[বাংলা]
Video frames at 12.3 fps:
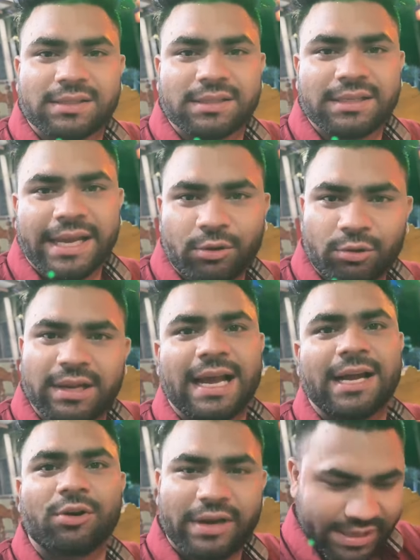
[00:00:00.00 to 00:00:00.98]
আসি এই হোটেলে
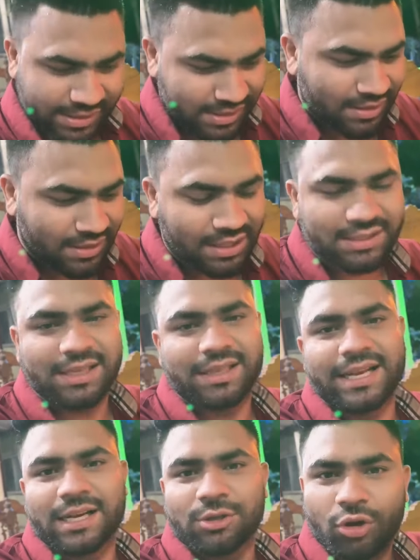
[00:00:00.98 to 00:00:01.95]
আগেও খাইছি তার সাথে
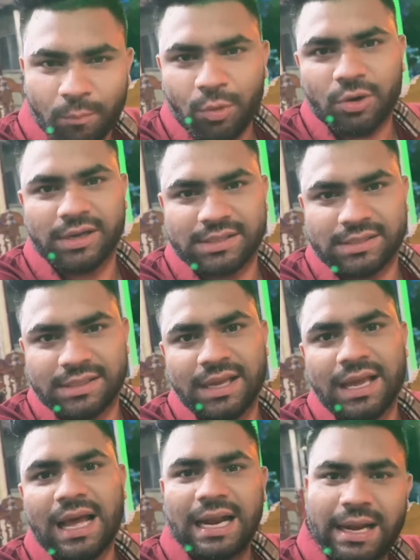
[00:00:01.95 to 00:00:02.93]
একটা সম্পর্ক আছে
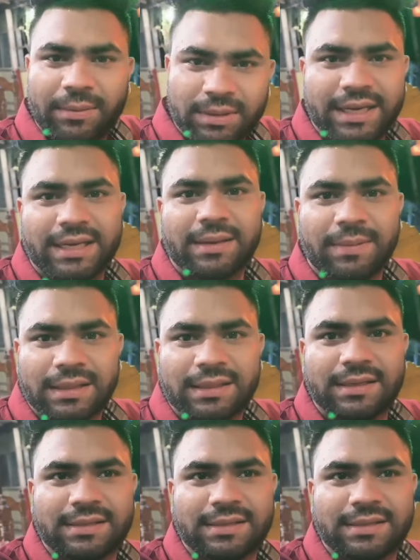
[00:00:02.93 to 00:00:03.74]
আর আমাদের একটা বান্দা